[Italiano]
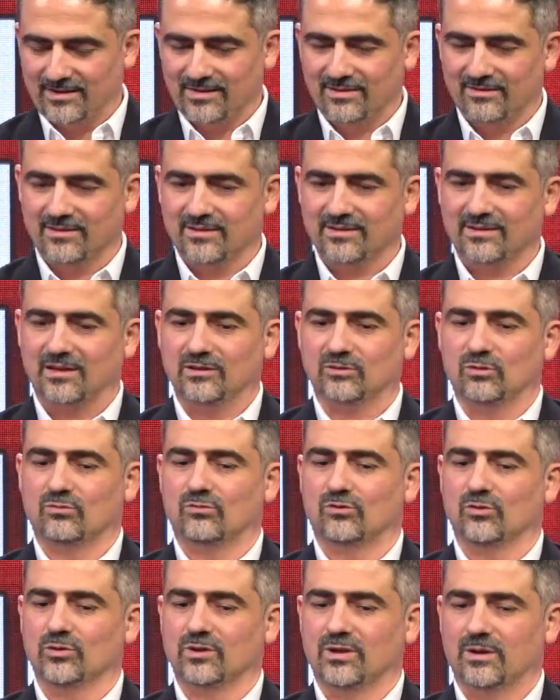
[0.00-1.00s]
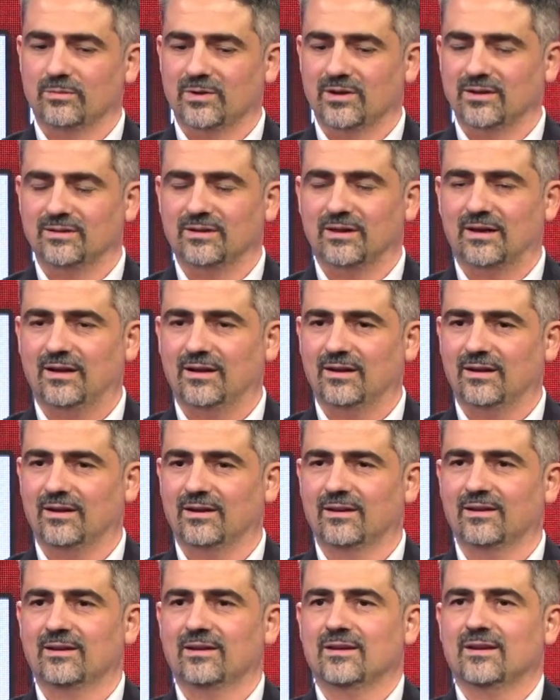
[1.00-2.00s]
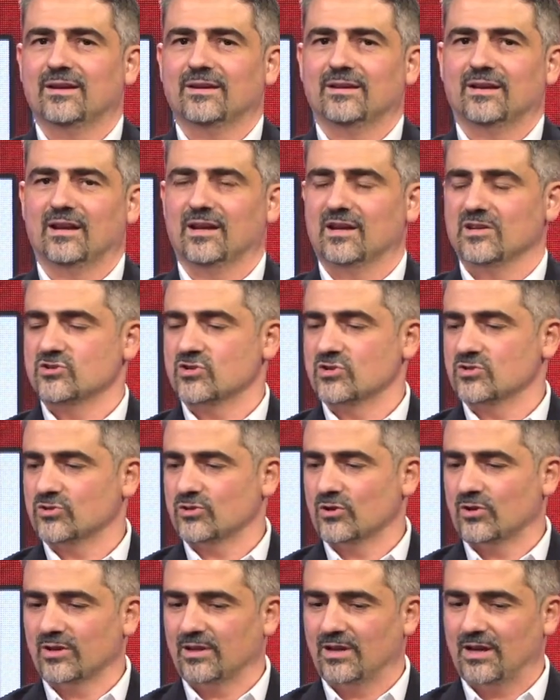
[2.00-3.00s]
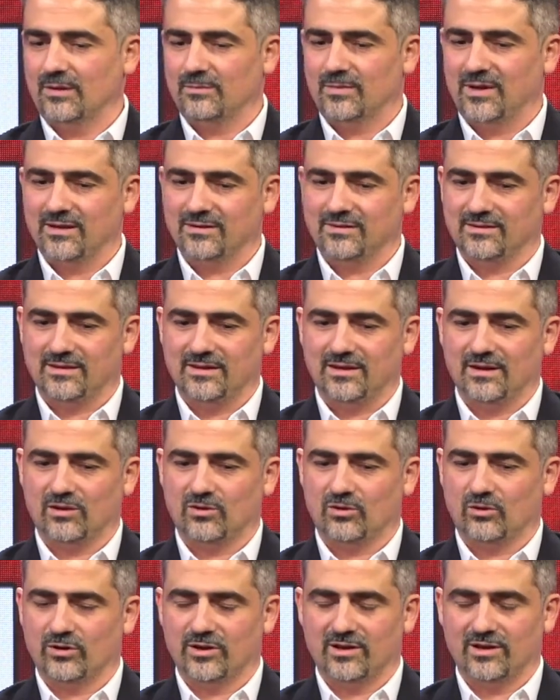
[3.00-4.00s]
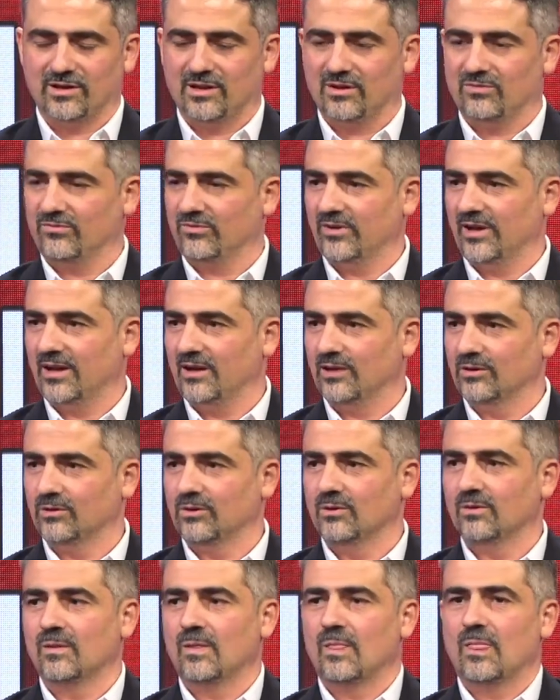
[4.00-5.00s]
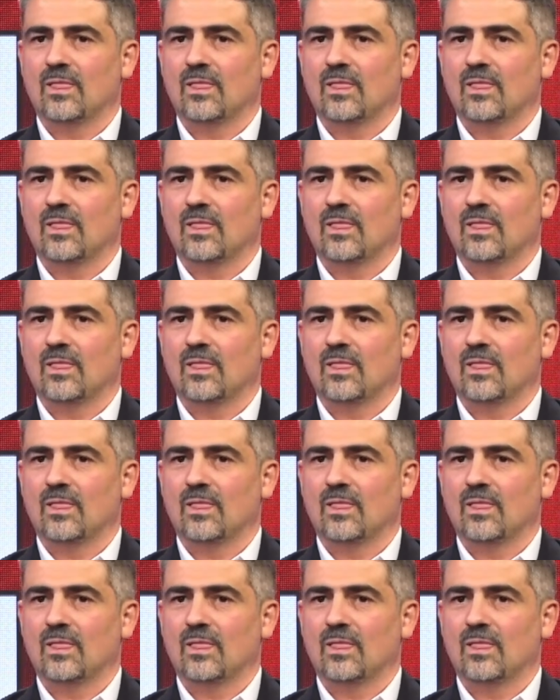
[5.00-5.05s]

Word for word: diventato fondamentale nella gestione delle malattie croniche del fegato.